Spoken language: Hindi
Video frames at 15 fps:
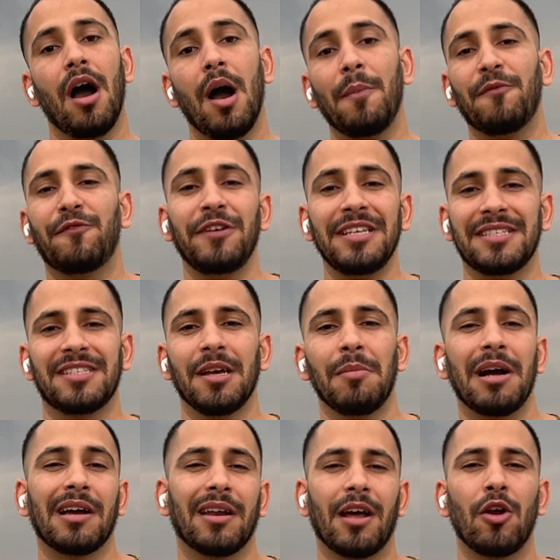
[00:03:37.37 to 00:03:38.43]
आप फीस
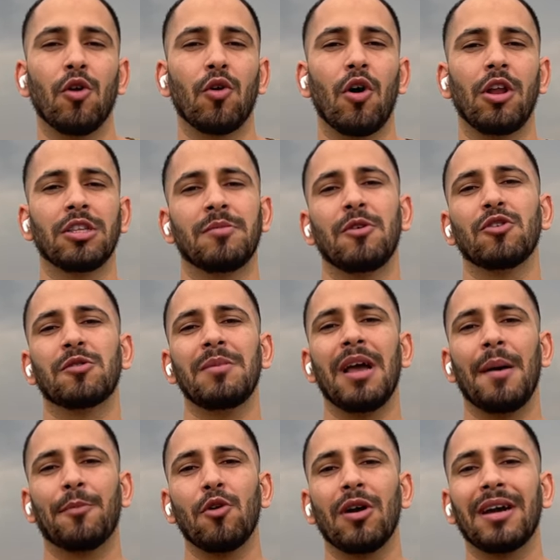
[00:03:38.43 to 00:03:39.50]
जमा करा लो कॉलेज में उसमें
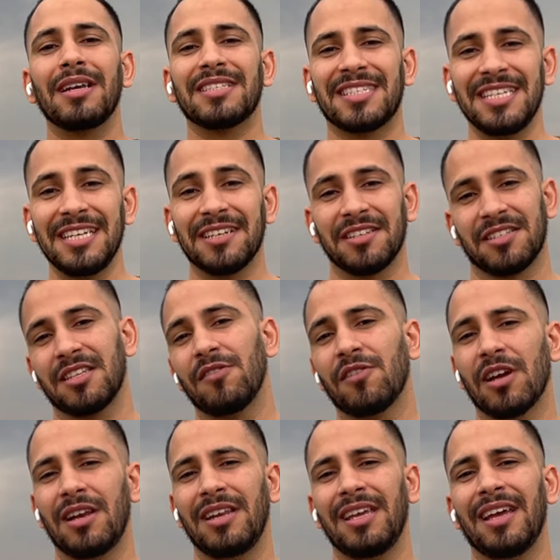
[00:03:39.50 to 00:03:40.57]
आपको अगर सीट रिजर्व
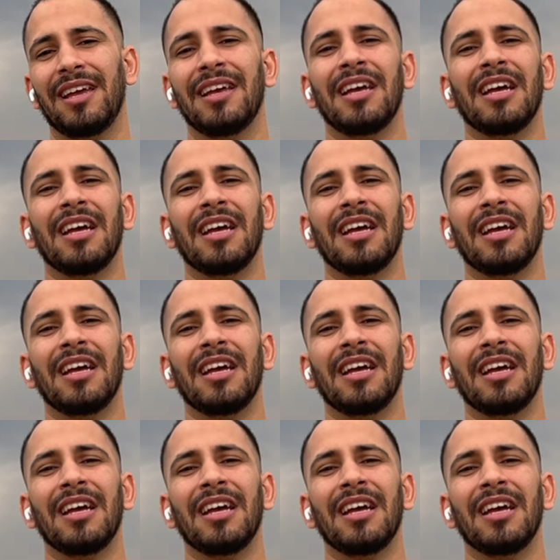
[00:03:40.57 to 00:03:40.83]
करनी है